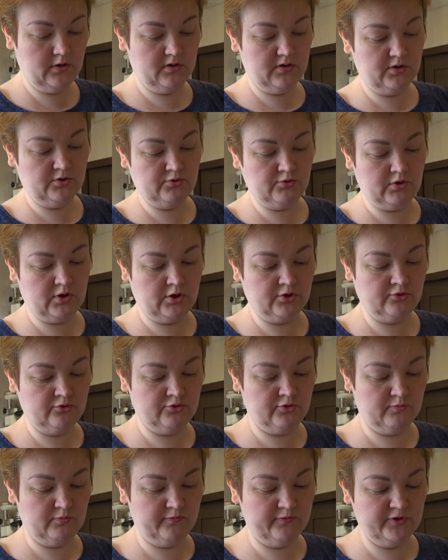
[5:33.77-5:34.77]
Так что хорошо,
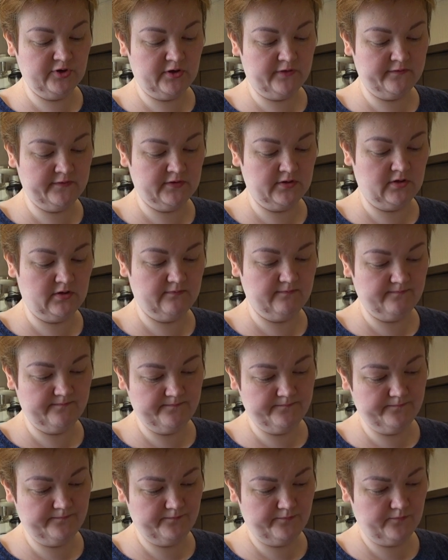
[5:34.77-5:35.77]
что мы вчера взяли.
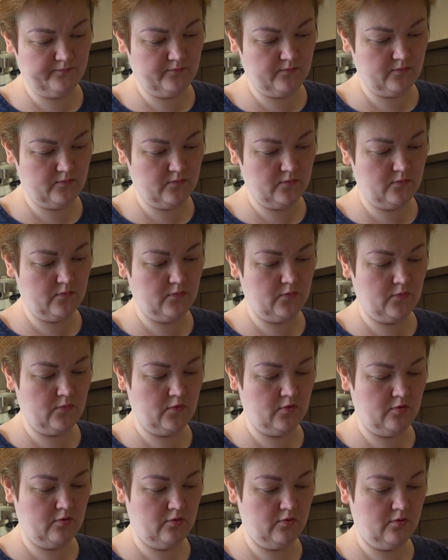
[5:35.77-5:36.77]

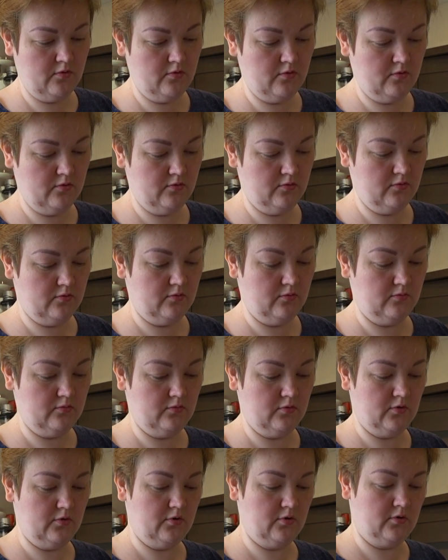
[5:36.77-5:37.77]
Вот
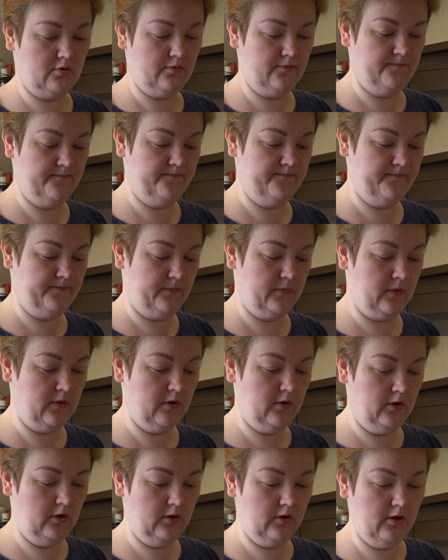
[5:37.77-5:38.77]
так.
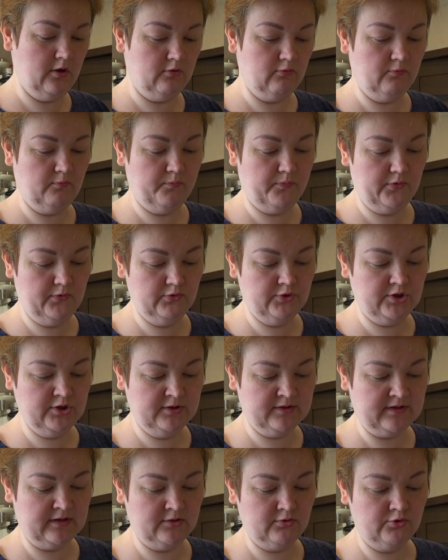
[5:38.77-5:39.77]
Не, ну
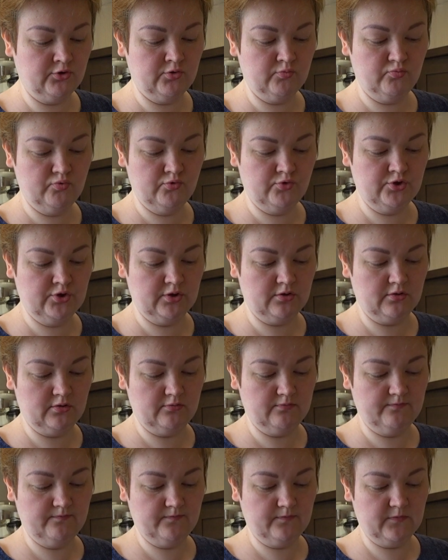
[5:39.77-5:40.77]
получилось, кстати, очень бюджетно.
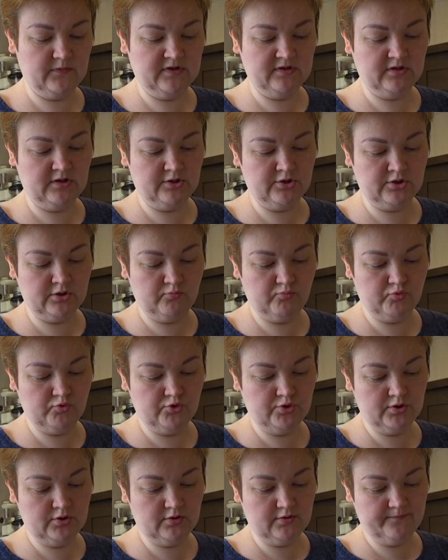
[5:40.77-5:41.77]
Достаточно
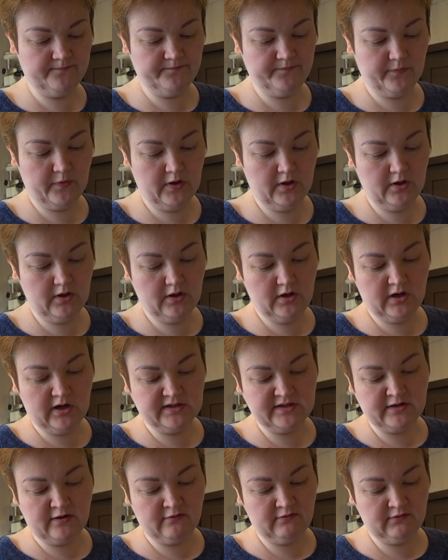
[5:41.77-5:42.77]
бюджетно.
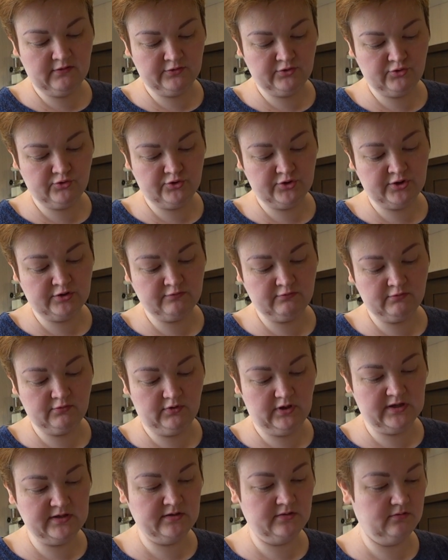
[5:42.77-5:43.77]
Хотя он что-то сейчас он
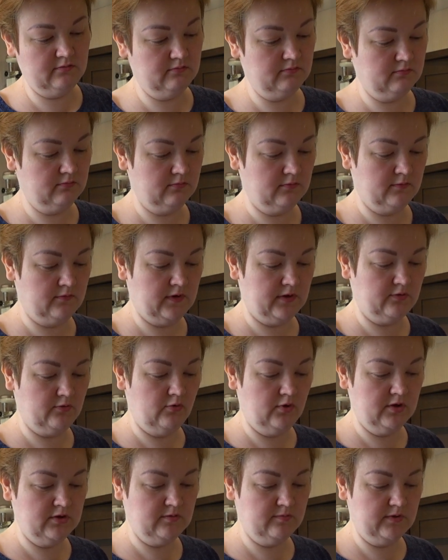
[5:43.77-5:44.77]
лазил. Он говорит,
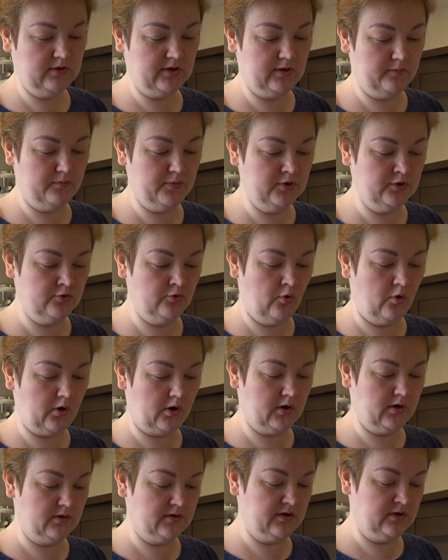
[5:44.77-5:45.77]
о, смотри,
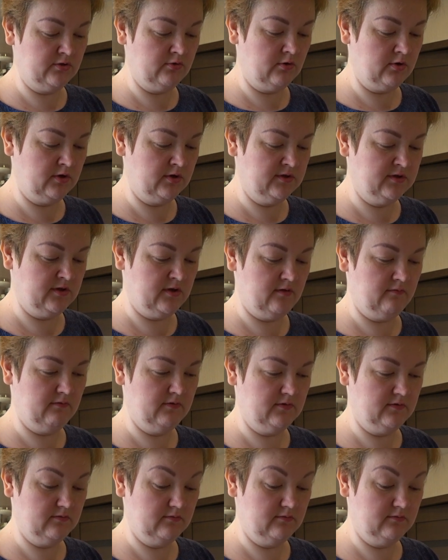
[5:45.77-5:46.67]
пятерка за 49.